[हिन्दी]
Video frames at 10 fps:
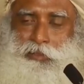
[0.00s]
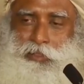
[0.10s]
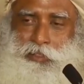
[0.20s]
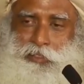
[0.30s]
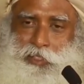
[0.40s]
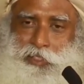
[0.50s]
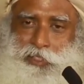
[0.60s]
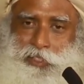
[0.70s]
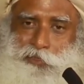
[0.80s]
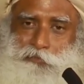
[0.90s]
जो
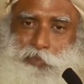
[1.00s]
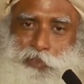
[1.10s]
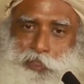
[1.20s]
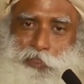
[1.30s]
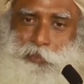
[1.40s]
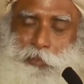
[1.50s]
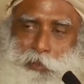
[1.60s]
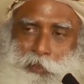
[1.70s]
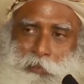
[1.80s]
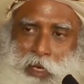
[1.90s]
कुछ धर्मों ने लोगों
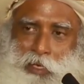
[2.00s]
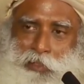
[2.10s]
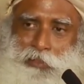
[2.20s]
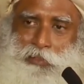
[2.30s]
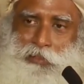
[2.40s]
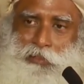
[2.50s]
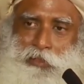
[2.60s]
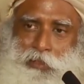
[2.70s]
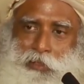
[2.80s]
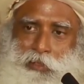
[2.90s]
के दिमाग में डाला है
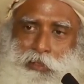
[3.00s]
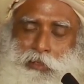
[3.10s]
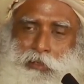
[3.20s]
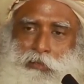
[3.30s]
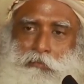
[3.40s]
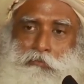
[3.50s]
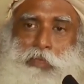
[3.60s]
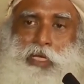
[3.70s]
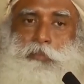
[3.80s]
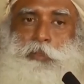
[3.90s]

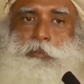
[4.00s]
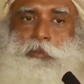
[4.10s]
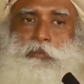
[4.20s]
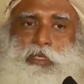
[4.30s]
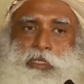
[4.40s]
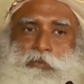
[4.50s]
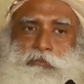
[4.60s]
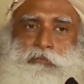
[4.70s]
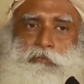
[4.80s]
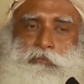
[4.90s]
इसने लोगों को यह
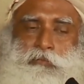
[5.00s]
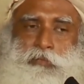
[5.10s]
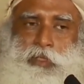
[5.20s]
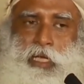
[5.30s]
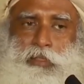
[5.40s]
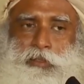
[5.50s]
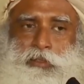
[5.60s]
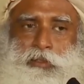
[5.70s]
विश्वास दिलाया